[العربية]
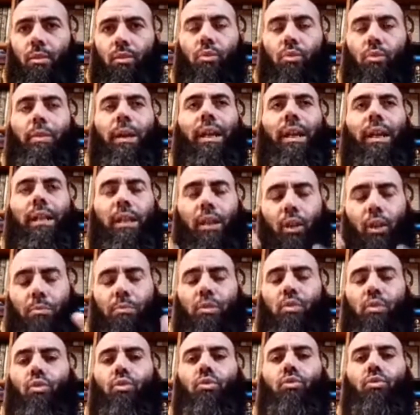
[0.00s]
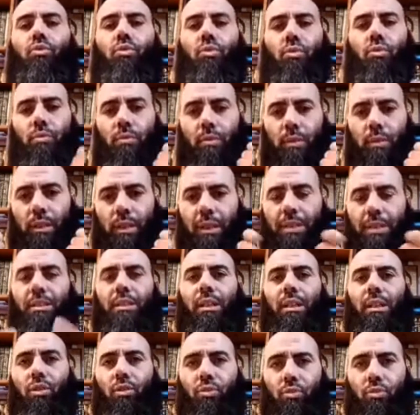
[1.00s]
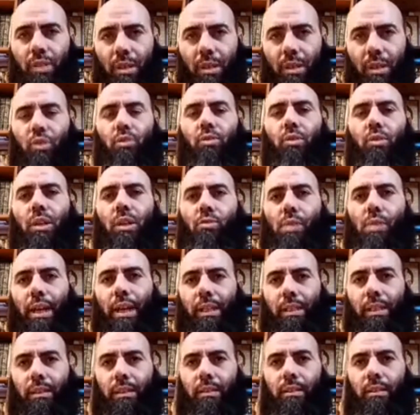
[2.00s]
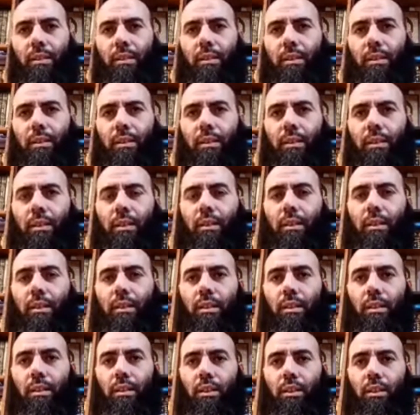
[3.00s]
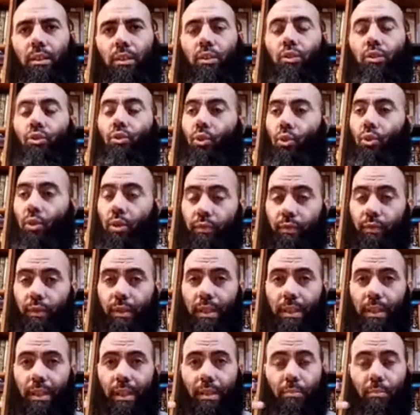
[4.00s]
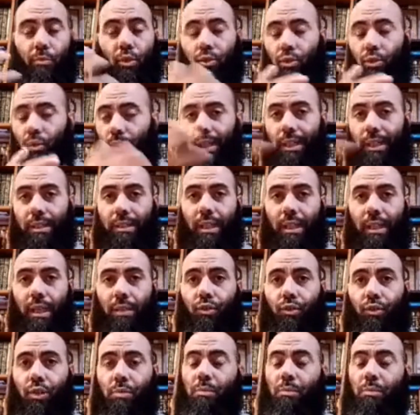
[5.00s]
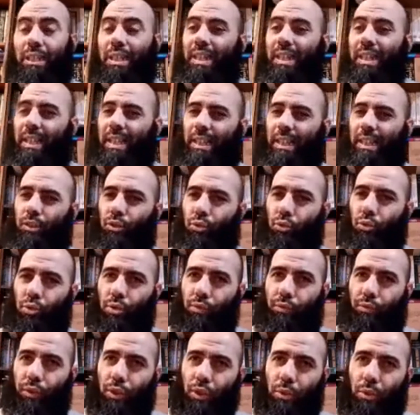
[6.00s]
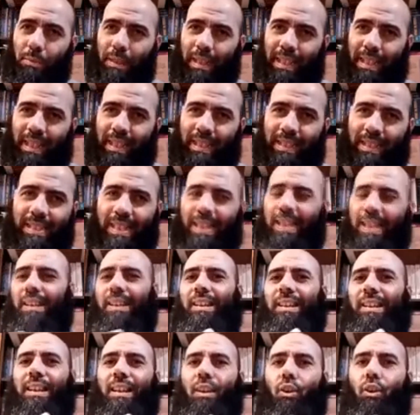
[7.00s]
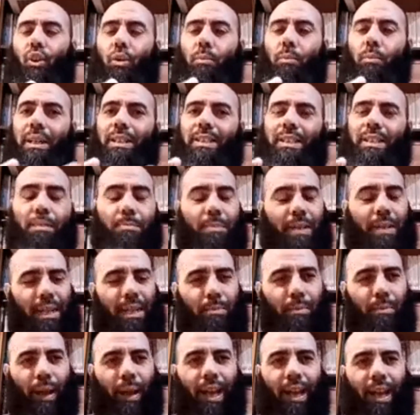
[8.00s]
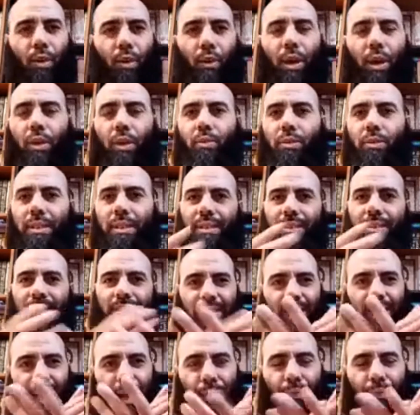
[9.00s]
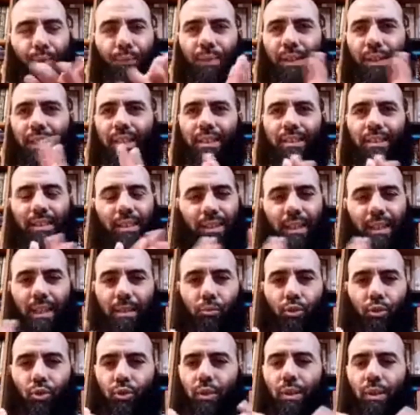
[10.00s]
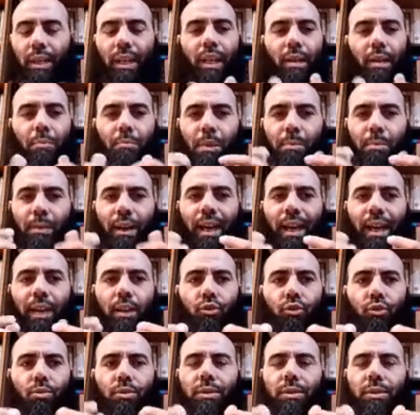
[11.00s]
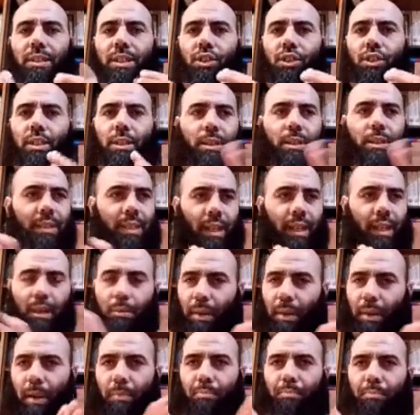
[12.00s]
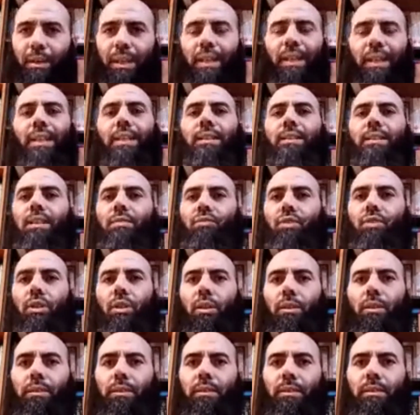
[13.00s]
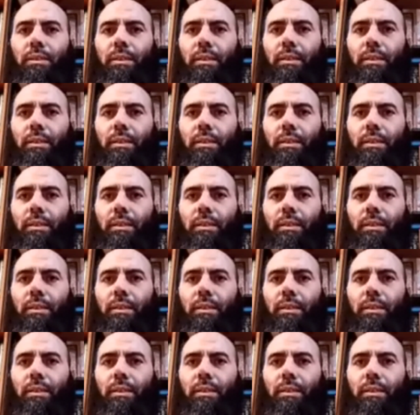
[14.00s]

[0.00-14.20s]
وبغيناهم يكونوا يستنيرون بنور الوحي دخل في لي موديل اللي كتقرا فيهم دخل فيهم حتى العمق حتى ما يبقى والو تتحفي حتى ذاك الموديول ما يبقى عنده حتى شي سر مخبي عليك انت فشي قنت